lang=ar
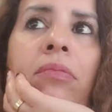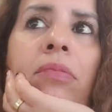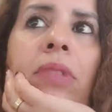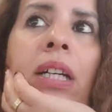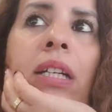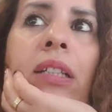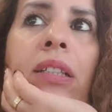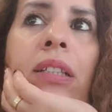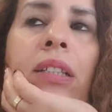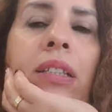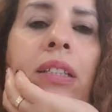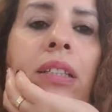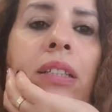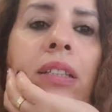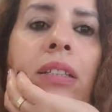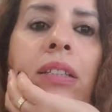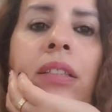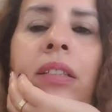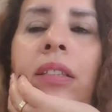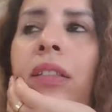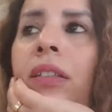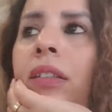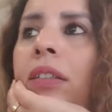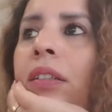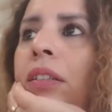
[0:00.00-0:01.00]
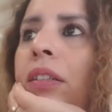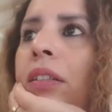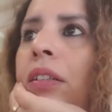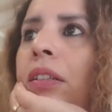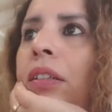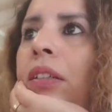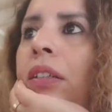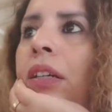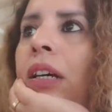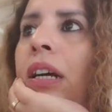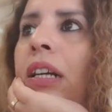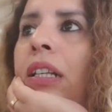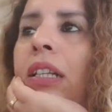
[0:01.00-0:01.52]
هذه
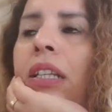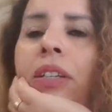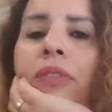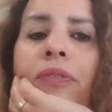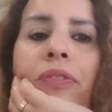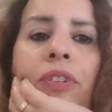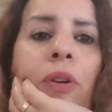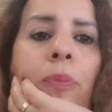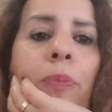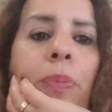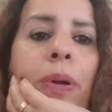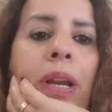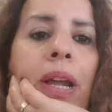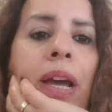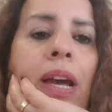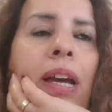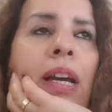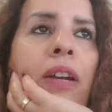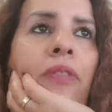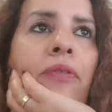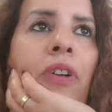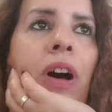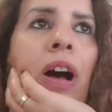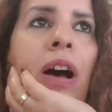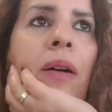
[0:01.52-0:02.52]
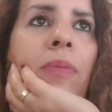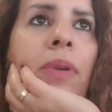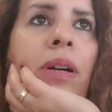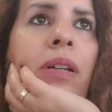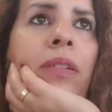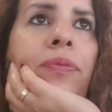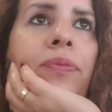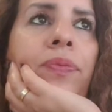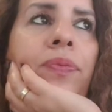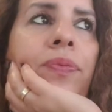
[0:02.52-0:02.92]
هذه في كوبنهاجن في اما